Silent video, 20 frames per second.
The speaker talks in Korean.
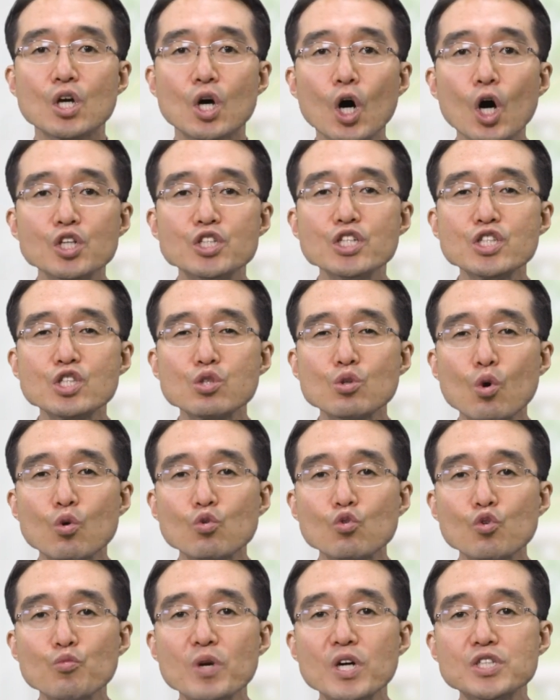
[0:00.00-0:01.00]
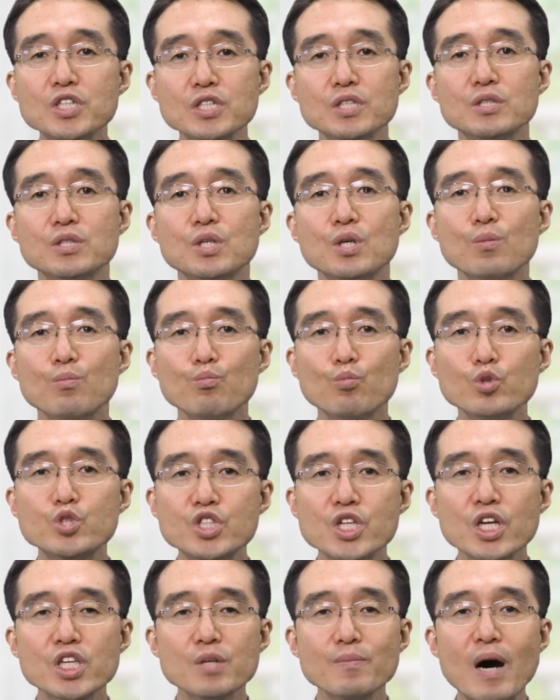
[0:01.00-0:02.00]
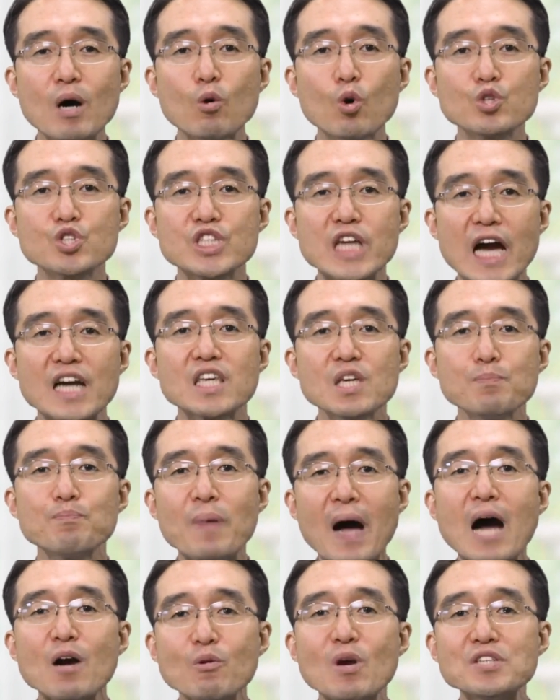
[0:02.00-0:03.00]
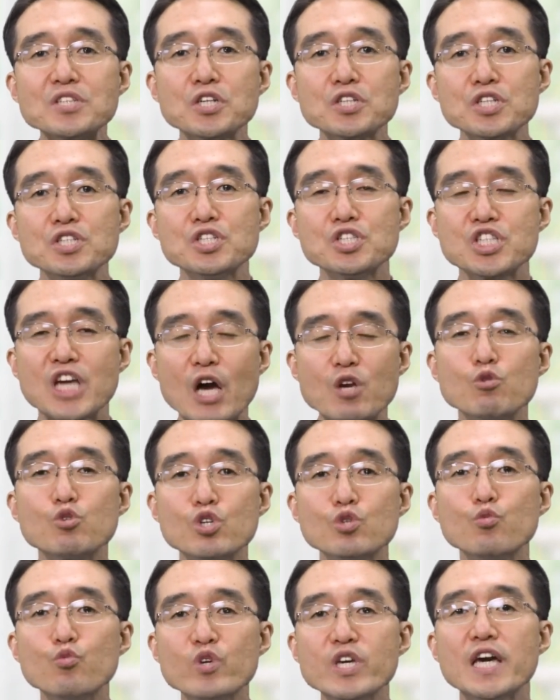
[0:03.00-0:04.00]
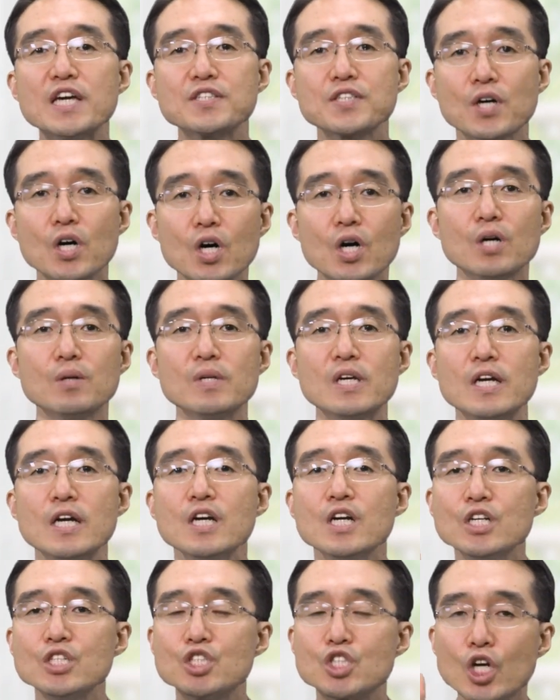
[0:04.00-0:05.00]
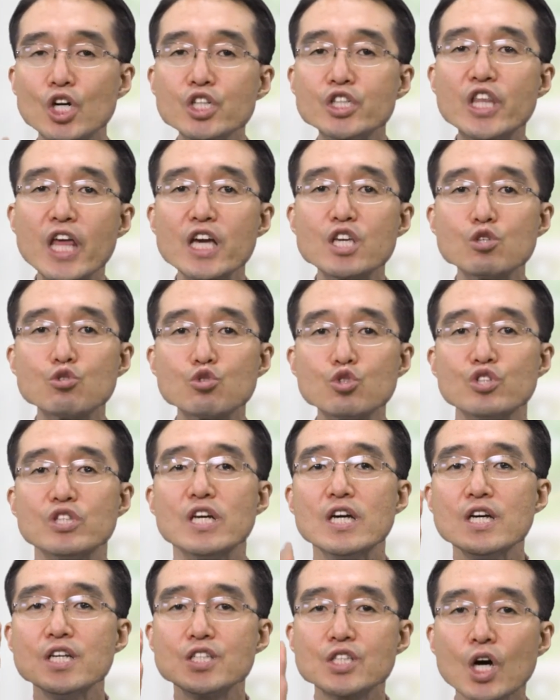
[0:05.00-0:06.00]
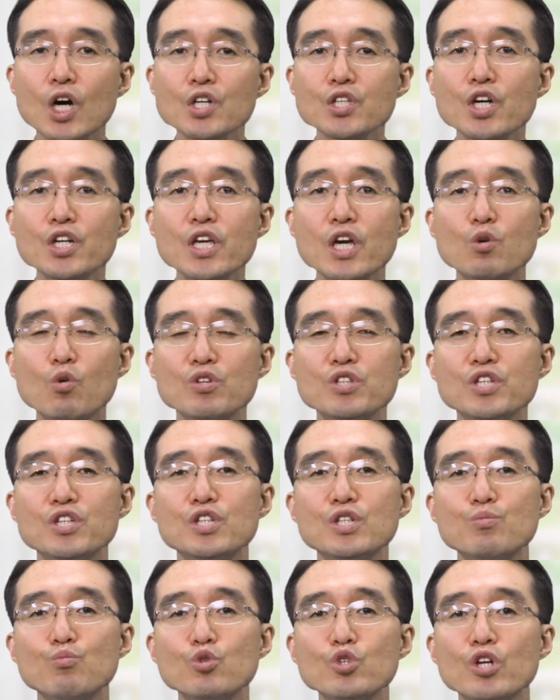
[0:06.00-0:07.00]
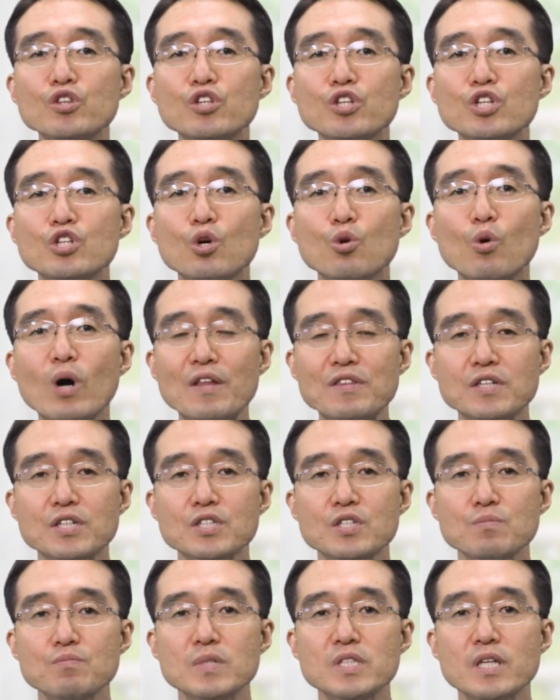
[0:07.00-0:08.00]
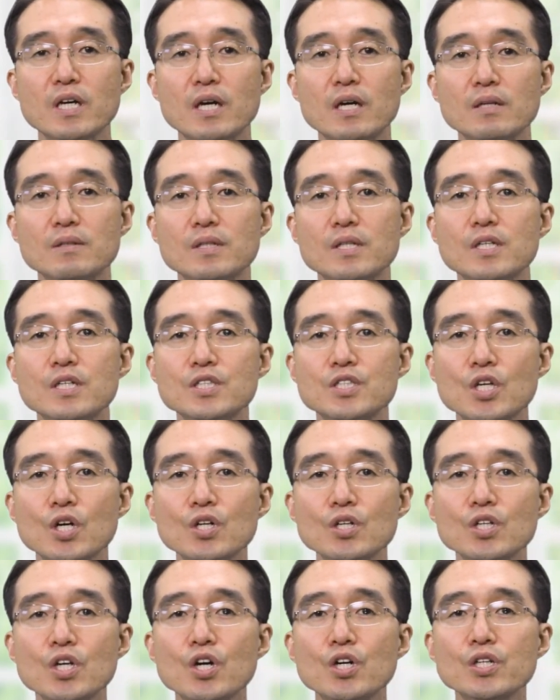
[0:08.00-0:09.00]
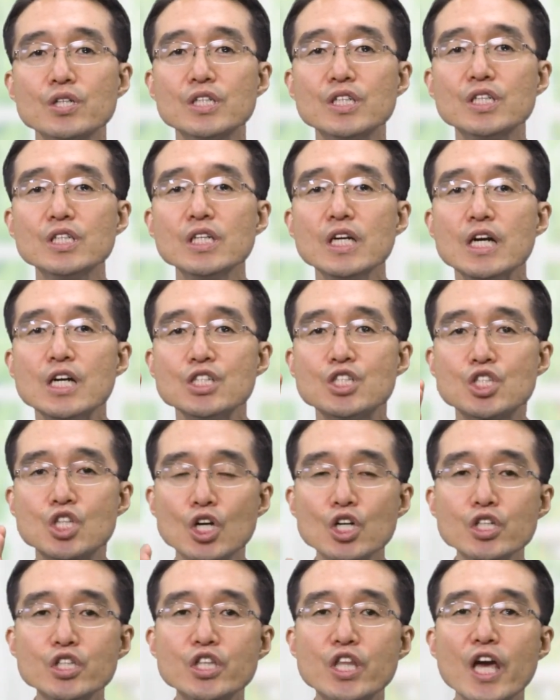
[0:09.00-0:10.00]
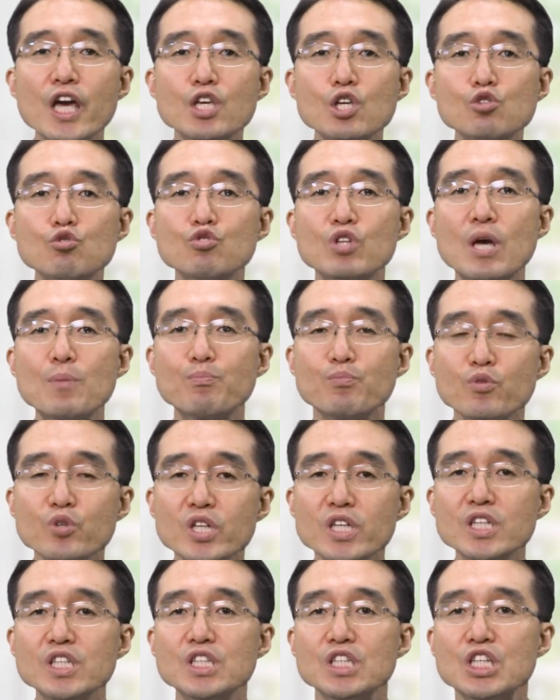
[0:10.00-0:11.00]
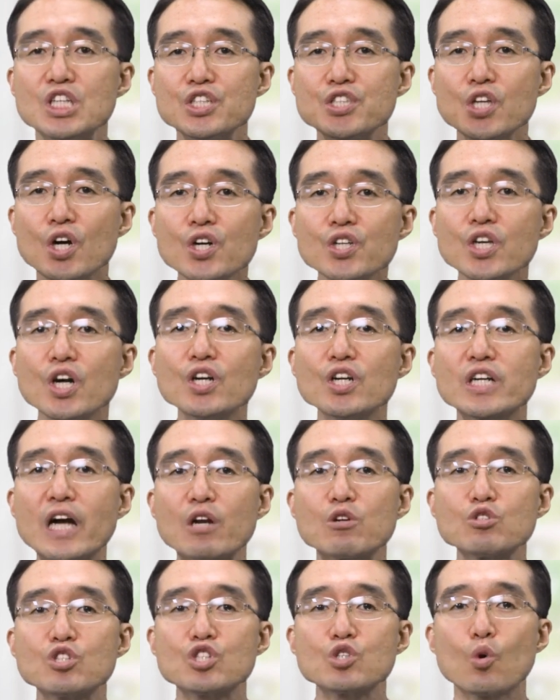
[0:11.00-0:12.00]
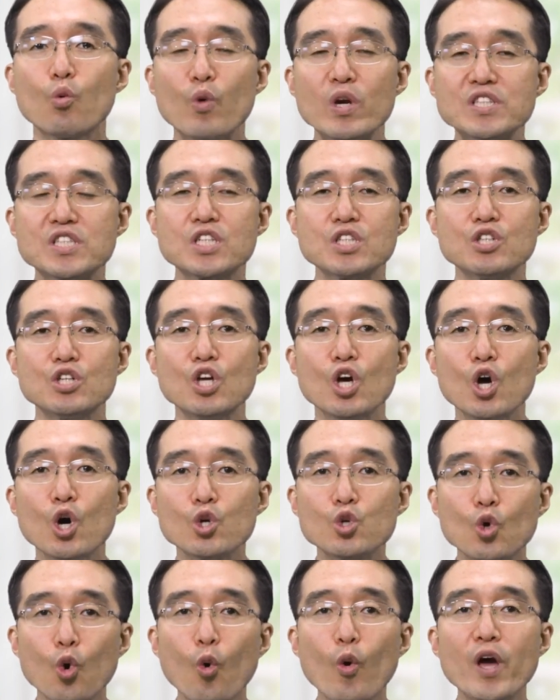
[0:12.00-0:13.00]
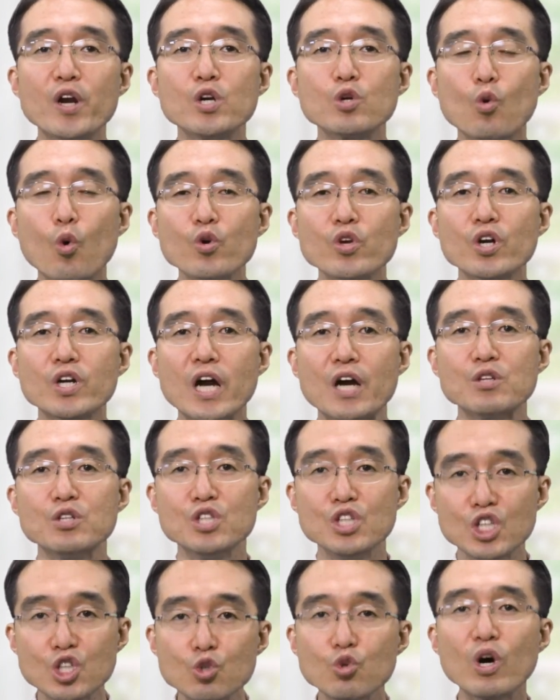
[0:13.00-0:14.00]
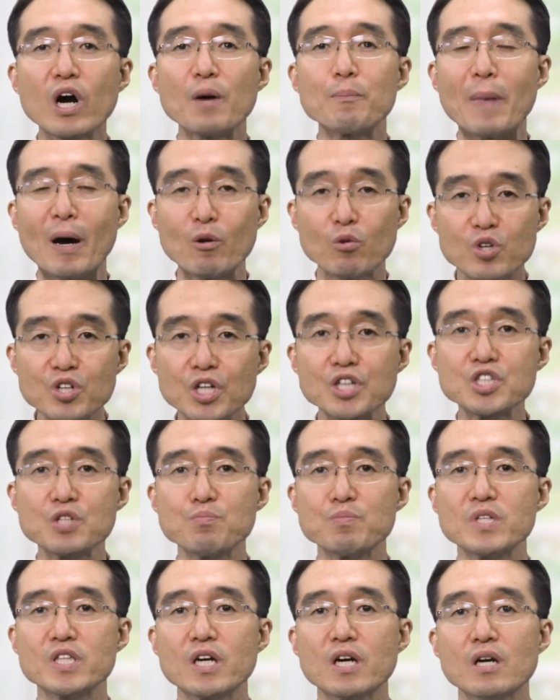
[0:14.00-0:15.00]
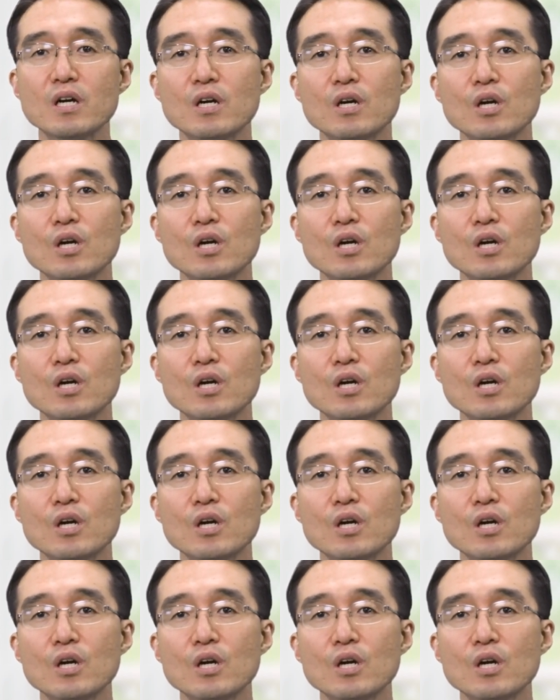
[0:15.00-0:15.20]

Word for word: 거짓으로 꾸며진 무책임하고 자기 파괴적인 자유를 위해서 절대 기준 성경의 권위를 무너뜨리려고 하는 것입니다. 성경이 절대 기준의 뿌리인 이 성경을 가르치고 외치는 교회를 공격하는 이유가 바로 그것입니다.